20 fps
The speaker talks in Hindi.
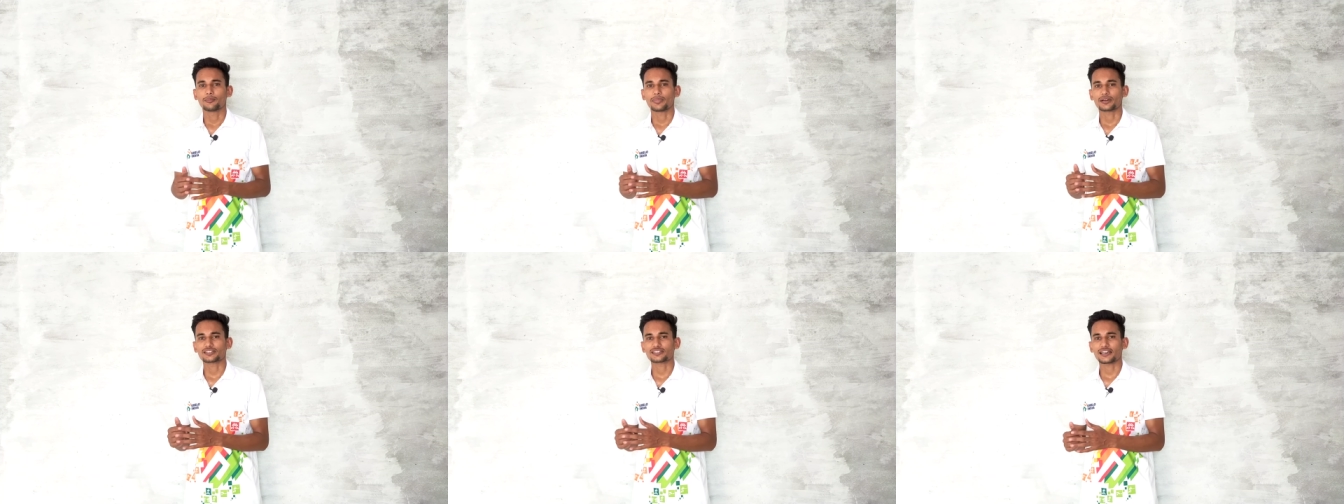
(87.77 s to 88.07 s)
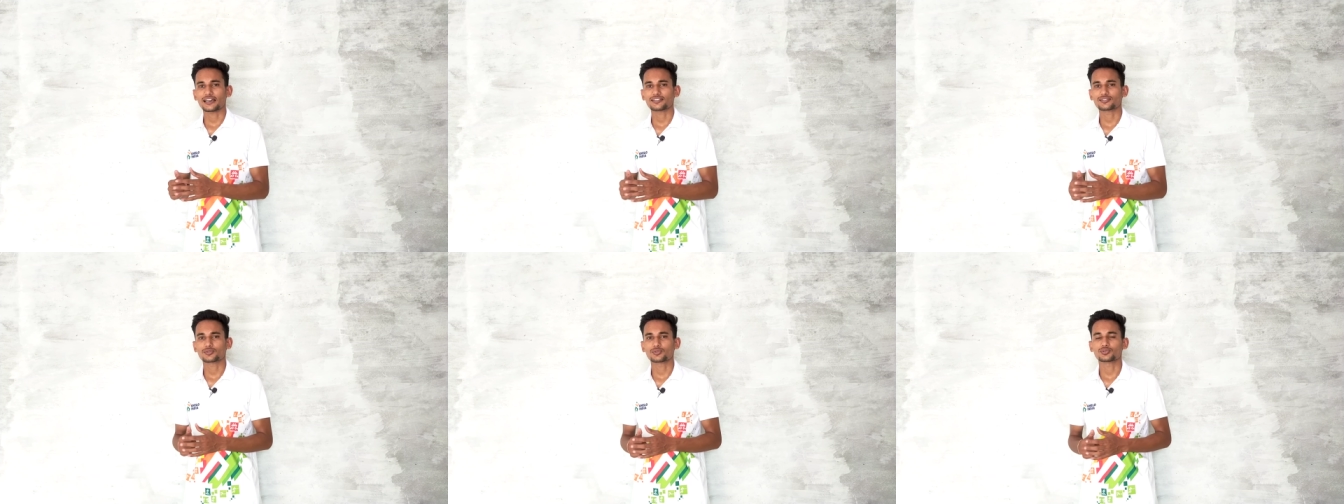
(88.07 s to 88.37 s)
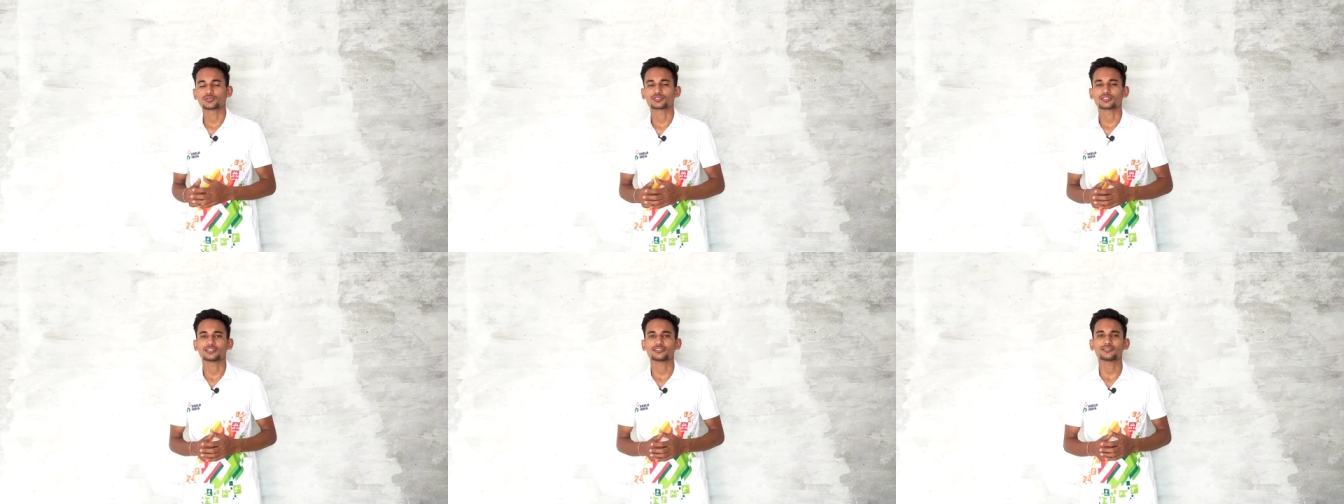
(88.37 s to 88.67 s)
50
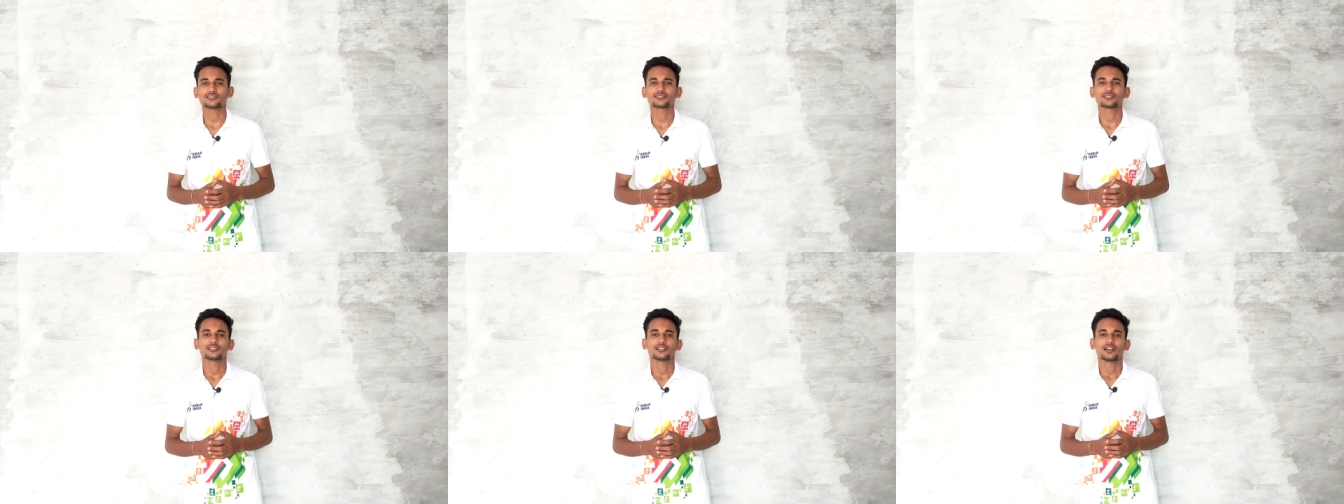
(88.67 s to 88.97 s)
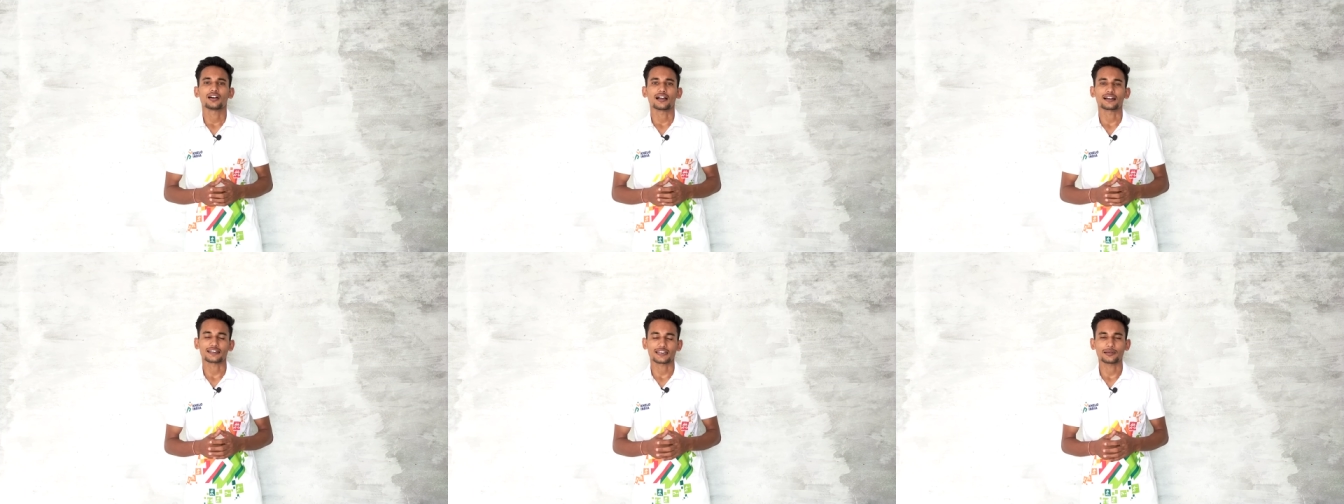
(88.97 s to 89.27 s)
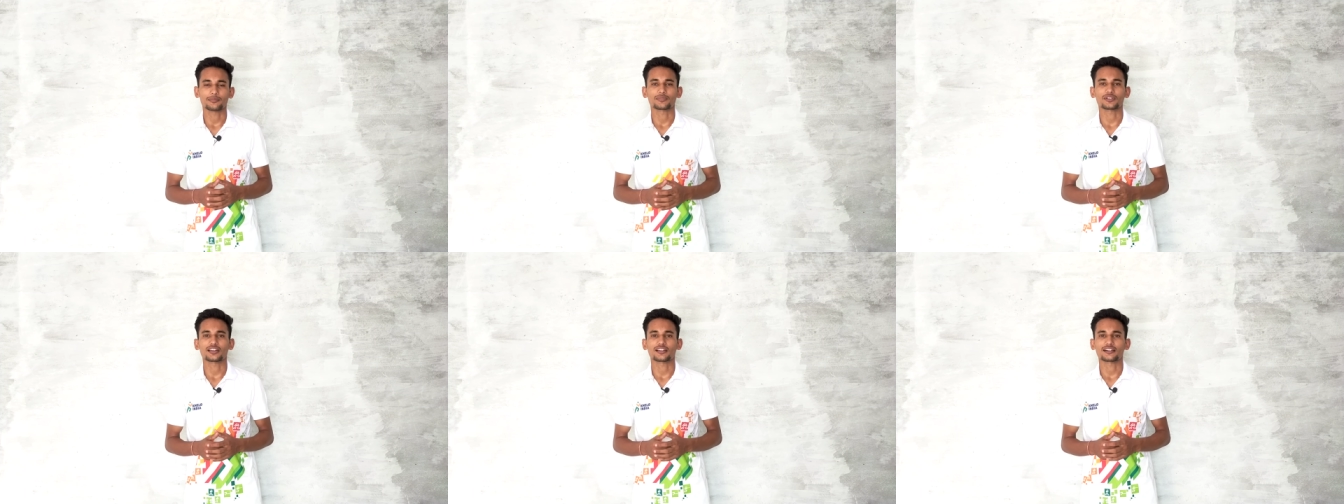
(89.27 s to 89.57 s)
क्वेश्चंस
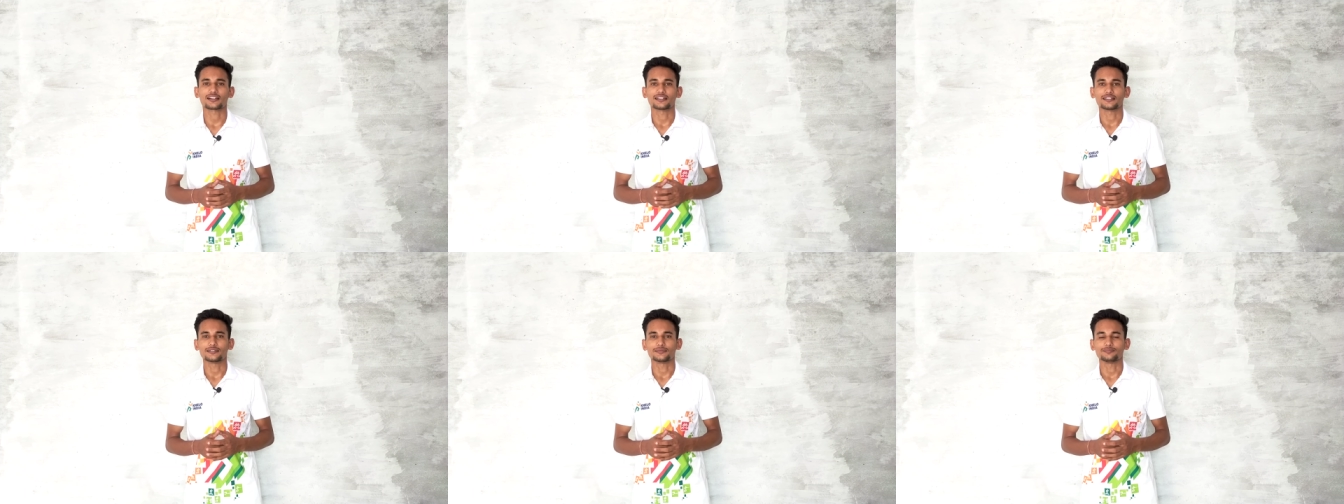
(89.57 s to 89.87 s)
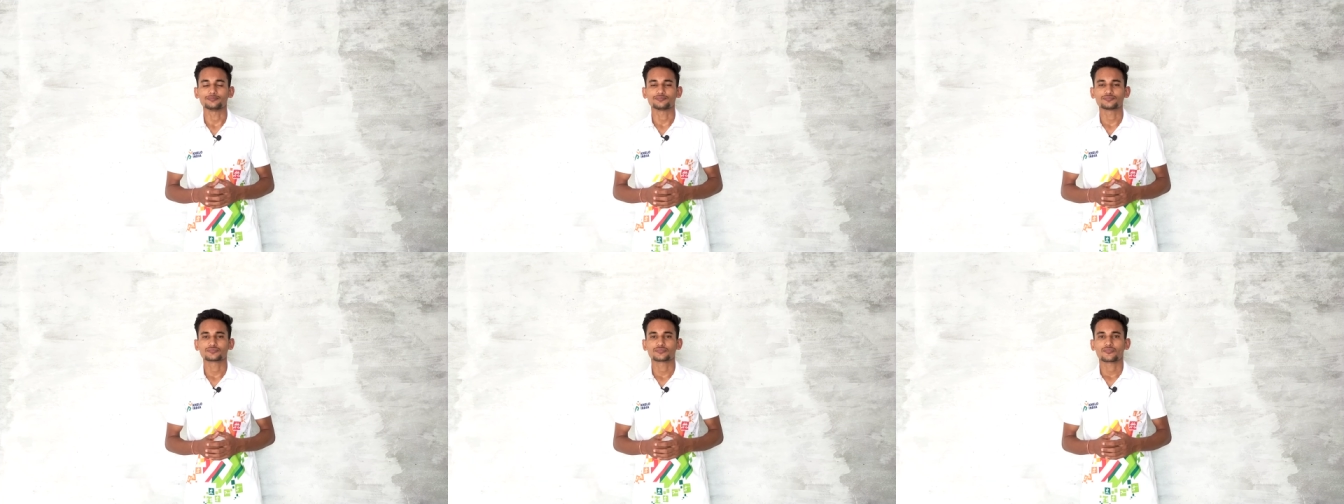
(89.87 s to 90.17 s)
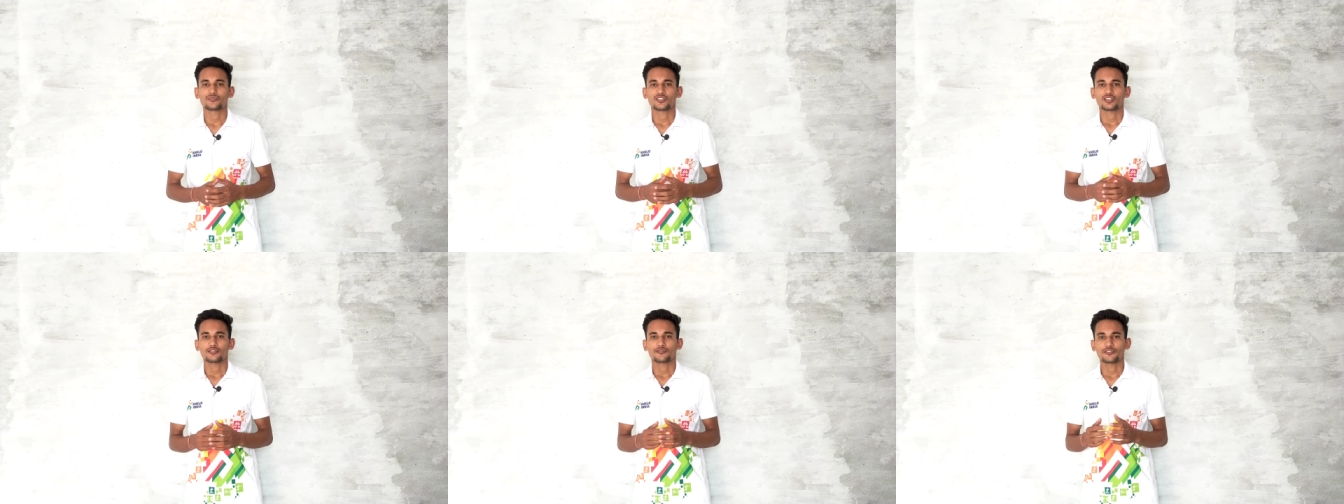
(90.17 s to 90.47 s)
अटैम्प्ट करने हैं
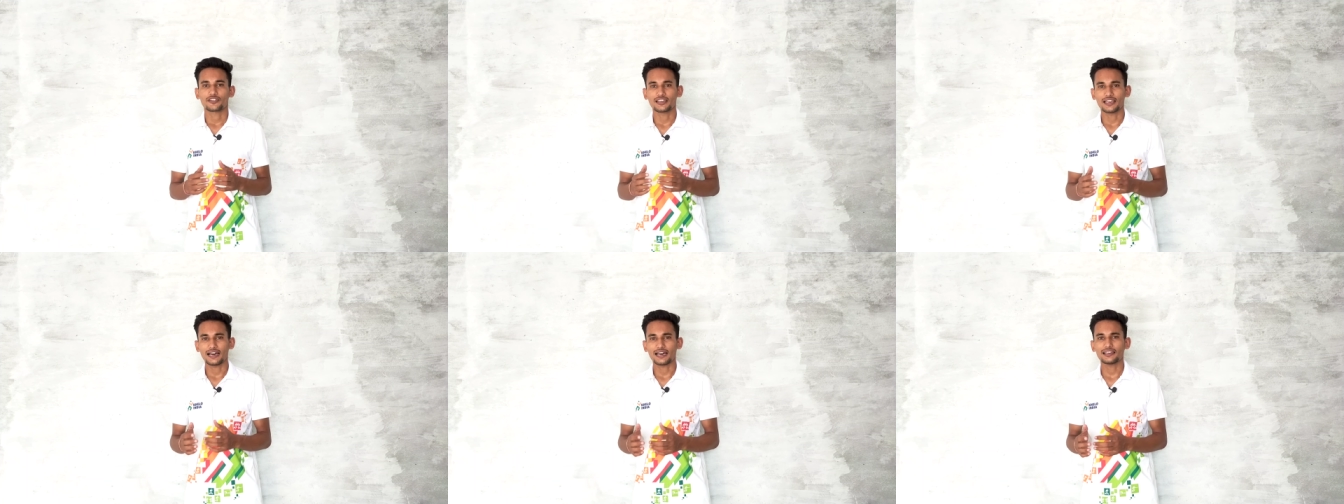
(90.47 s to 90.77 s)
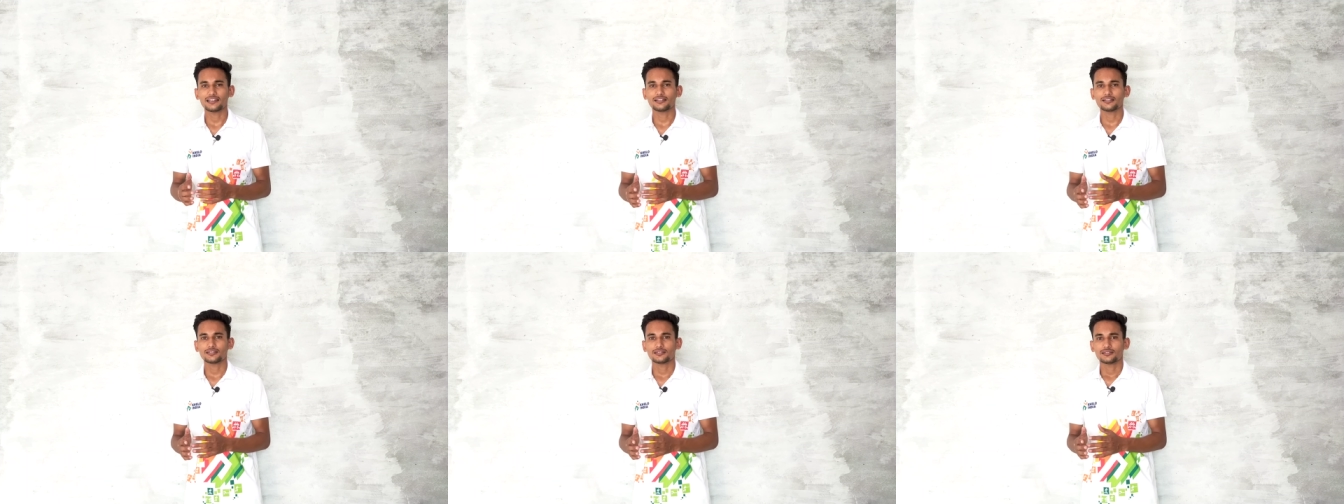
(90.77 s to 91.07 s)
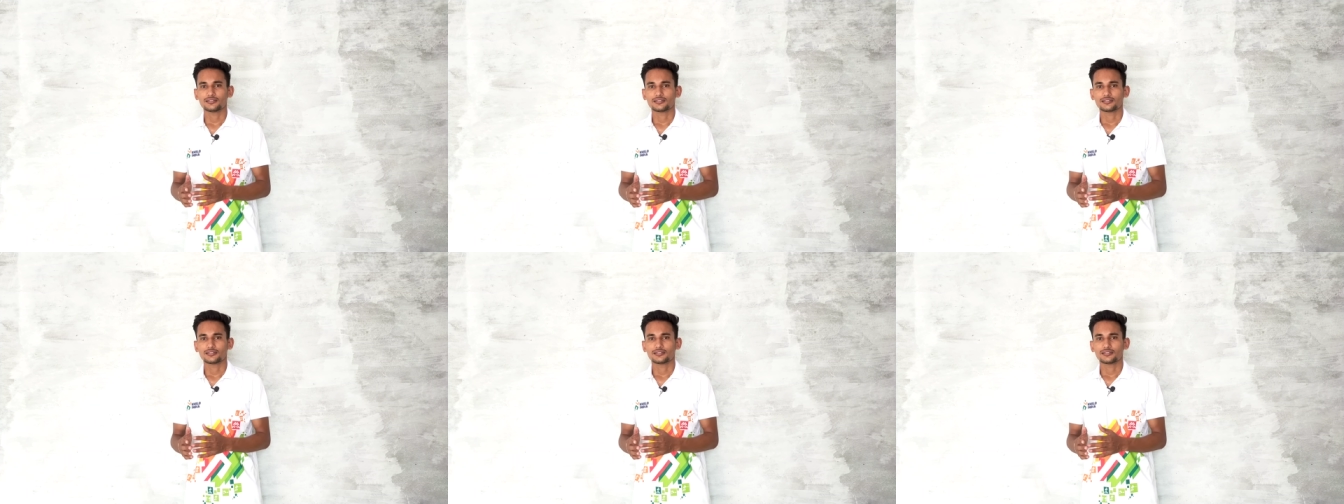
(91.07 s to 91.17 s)
फिलहाल